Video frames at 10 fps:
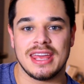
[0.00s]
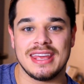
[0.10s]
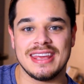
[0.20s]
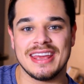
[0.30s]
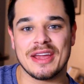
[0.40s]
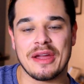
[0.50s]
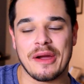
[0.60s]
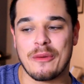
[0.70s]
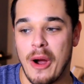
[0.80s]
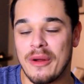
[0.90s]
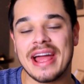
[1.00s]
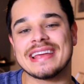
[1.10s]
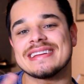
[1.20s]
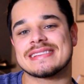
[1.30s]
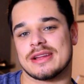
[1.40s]
E qual é a
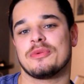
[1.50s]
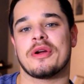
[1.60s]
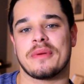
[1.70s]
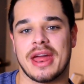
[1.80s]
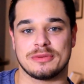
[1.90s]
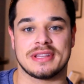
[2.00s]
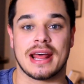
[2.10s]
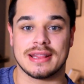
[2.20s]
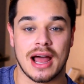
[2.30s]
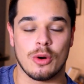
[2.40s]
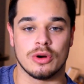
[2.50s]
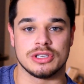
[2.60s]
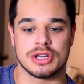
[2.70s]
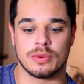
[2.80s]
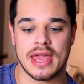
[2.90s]
questão que eu quero tratar
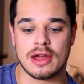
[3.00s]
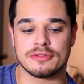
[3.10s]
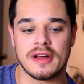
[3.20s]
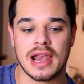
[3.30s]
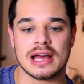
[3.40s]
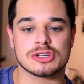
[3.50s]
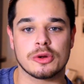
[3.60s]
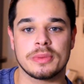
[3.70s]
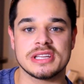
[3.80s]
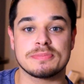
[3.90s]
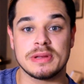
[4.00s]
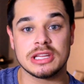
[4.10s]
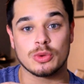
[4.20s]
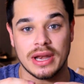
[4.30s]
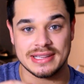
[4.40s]
hoje? Eu quero falar sobre
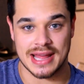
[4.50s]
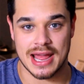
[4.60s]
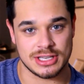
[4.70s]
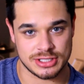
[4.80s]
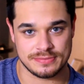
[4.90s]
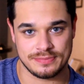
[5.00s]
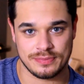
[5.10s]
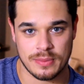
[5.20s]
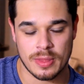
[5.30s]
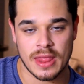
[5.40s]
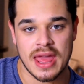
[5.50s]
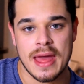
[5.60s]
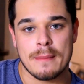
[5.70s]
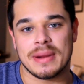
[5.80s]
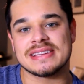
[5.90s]
espiritualidade.
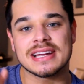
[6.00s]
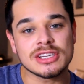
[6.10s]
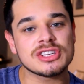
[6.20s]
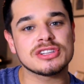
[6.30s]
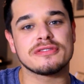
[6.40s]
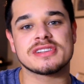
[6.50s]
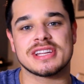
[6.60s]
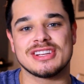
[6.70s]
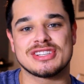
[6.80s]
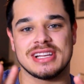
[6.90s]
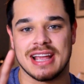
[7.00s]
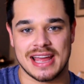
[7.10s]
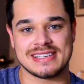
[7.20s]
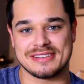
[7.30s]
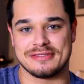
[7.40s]
Mas antes de você desligar
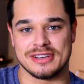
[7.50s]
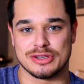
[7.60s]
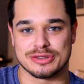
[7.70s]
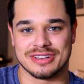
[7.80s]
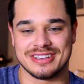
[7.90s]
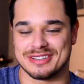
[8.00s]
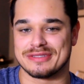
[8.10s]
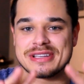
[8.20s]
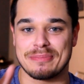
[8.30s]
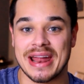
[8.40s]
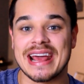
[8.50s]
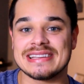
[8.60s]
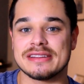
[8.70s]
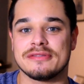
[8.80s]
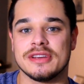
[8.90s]
esse vídeo, de você parar
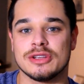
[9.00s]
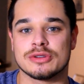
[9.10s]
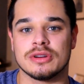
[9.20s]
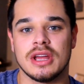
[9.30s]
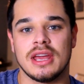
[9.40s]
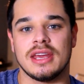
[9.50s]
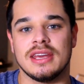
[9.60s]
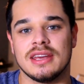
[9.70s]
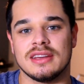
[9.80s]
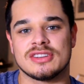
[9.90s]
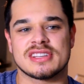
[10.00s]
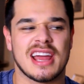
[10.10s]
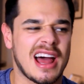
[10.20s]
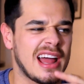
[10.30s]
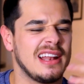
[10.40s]
esse vídeo e dizer,
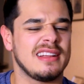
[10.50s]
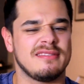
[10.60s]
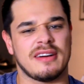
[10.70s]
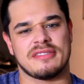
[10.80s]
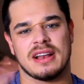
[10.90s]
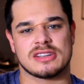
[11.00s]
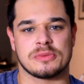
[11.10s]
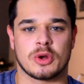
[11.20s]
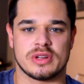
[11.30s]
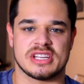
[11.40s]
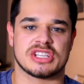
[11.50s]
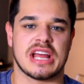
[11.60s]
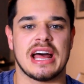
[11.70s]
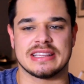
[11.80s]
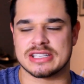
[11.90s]
ah, ele vai falar sobre coisa
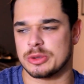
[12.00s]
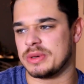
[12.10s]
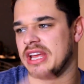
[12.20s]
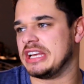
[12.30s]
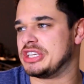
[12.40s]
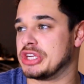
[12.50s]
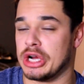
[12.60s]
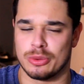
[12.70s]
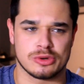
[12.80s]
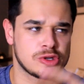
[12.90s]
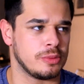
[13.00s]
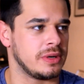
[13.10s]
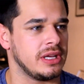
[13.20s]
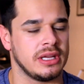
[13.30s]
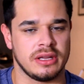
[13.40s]
chata, sobre religião ou
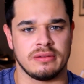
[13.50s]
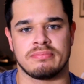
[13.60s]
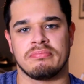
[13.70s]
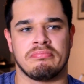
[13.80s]
sobre.